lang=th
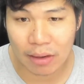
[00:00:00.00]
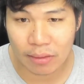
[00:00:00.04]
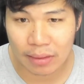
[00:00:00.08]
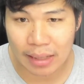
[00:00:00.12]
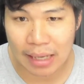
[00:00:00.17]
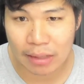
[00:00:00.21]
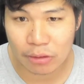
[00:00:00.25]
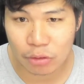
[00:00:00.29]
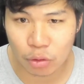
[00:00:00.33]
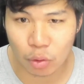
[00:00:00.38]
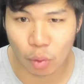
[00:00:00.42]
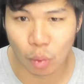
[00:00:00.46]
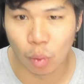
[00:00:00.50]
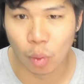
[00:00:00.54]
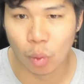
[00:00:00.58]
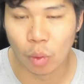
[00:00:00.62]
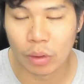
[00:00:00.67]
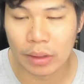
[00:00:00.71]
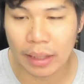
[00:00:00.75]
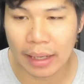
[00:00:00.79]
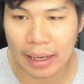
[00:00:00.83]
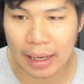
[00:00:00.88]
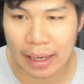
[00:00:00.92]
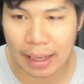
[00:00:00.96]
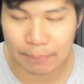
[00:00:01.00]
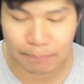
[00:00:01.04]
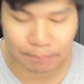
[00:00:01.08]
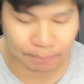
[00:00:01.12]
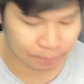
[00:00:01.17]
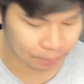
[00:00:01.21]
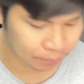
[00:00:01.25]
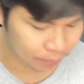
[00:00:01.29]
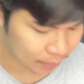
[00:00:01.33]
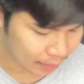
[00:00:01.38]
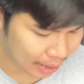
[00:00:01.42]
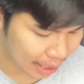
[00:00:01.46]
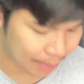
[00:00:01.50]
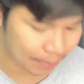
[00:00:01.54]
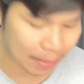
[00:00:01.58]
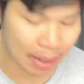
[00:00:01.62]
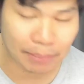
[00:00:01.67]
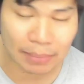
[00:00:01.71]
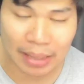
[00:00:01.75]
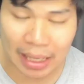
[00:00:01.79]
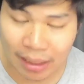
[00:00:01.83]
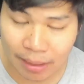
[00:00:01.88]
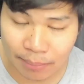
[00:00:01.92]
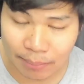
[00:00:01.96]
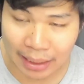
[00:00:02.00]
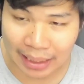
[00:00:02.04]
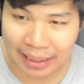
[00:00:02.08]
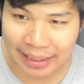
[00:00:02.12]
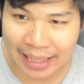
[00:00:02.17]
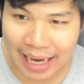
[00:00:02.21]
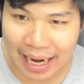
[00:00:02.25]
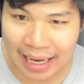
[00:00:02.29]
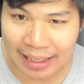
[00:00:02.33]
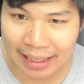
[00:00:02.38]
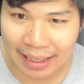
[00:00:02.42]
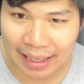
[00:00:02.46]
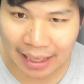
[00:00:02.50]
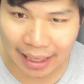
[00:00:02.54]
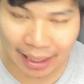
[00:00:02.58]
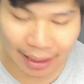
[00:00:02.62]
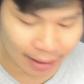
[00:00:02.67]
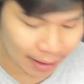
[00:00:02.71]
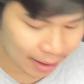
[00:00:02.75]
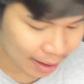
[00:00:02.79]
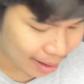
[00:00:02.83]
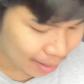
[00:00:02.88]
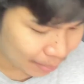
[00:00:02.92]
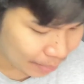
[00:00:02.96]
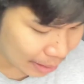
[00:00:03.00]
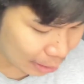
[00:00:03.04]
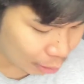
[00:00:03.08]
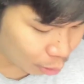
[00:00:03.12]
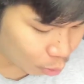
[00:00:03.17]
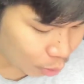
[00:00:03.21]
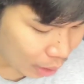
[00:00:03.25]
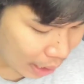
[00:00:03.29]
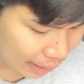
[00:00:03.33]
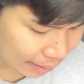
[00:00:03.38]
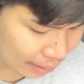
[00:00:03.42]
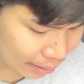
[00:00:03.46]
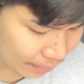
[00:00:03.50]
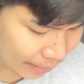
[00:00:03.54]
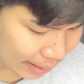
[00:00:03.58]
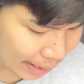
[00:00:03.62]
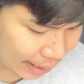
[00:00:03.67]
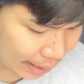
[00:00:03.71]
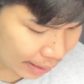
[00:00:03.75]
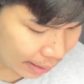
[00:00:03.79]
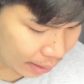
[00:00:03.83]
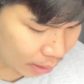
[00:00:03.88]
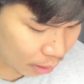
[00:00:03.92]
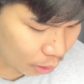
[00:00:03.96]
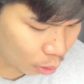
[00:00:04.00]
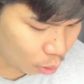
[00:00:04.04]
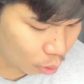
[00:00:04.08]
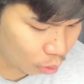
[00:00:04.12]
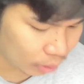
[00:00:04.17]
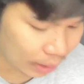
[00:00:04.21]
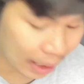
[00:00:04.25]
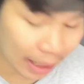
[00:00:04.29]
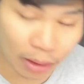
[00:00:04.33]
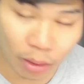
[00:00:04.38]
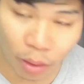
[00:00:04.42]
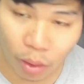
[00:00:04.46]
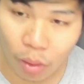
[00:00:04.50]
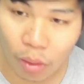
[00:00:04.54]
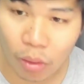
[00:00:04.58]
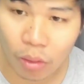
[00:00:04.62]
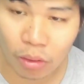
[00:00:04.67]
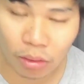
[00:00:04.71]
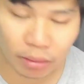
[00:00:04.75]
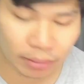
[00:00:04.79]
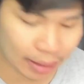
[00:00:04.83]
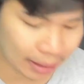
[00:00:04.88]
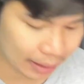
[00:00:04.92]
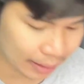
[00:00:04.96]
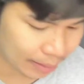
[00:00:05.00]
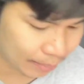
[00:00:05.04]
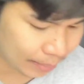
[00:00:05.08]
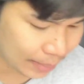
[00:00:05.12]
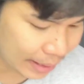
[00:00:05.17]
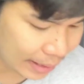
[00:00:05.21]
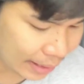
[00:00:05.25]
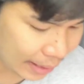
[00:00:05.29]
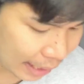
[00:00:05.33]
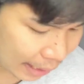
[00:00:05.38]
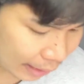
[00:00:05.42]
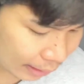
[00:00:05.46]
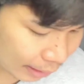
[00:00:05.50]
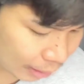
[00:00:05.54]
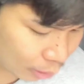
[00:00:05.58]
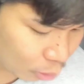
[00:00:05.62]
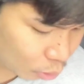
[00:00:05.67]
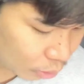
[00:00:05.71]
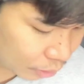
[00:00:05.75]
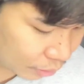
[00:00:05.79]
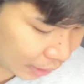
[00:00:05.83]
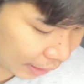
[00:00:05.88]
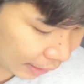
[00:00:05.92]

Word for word: คาค่อนข้างสูงนะครับ เนี่ยแบบนี้ก็เหมือนกันนะ ผิวอาจจะไม่ได้ลุ้งทั้งองค์ แต่จะมีเนี่ย ถ้าคุ